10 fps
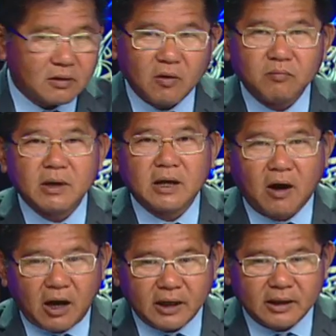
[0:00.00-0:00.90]
cũng bị
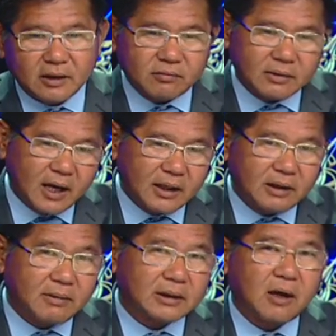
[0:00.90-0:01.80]
gọi cũng đến
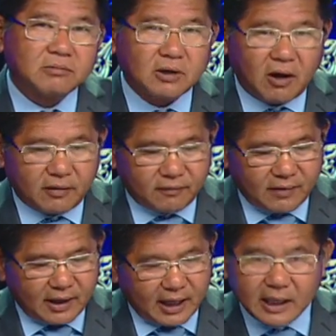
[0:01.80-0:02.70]
nhưng mà ta không chọn
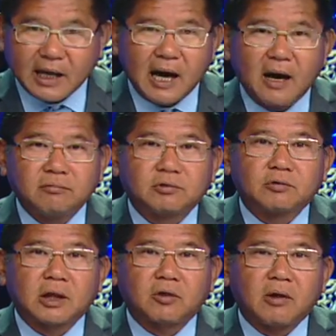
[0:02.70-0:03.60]
và ngay cả ông
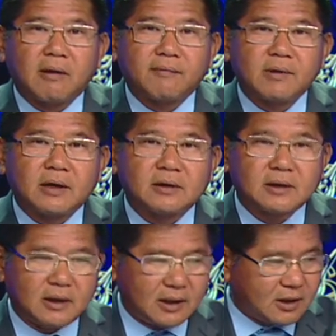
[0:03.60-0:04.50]
chủ tịch tối cao viện
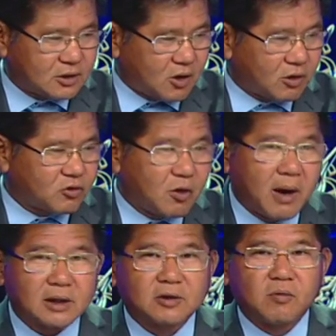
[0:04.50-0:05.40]
uh, John
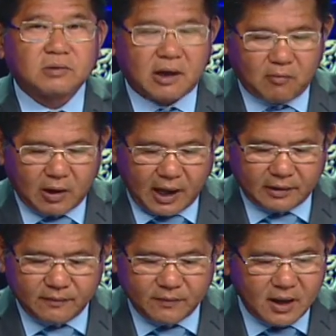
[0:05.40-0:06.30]
Roberts cũng từng một lần
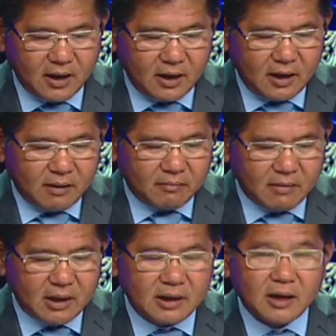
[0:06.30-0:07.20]

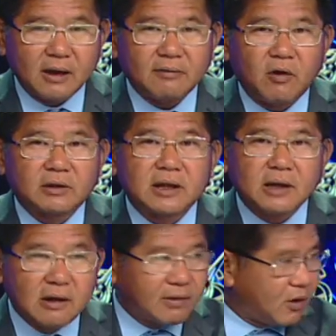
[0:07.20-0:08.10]
bị uh, vào hồi tháng
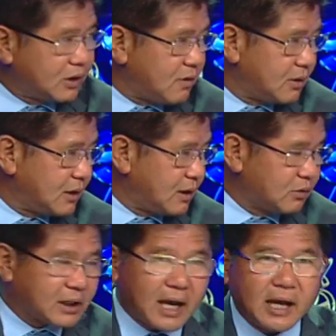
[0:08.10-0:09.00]
tư vừa rồi chứ không
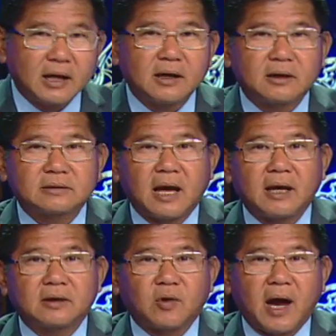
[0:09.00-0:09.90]
lâu xa ở
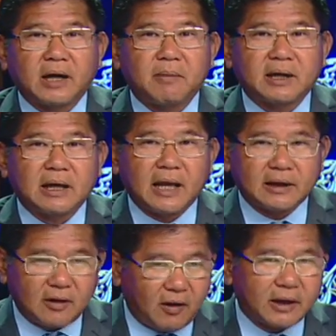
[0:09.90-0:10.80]
tại tòa án ở
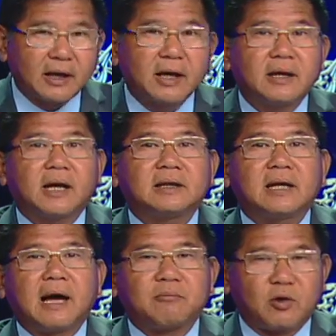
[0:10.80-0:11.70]
Maryland gọi hey anh đi
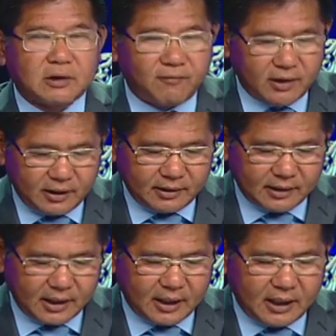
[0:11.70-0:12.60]
làm bồi thẩm viên
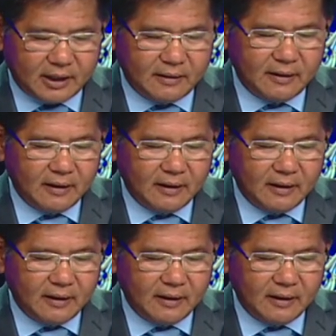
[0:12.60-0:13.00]
à,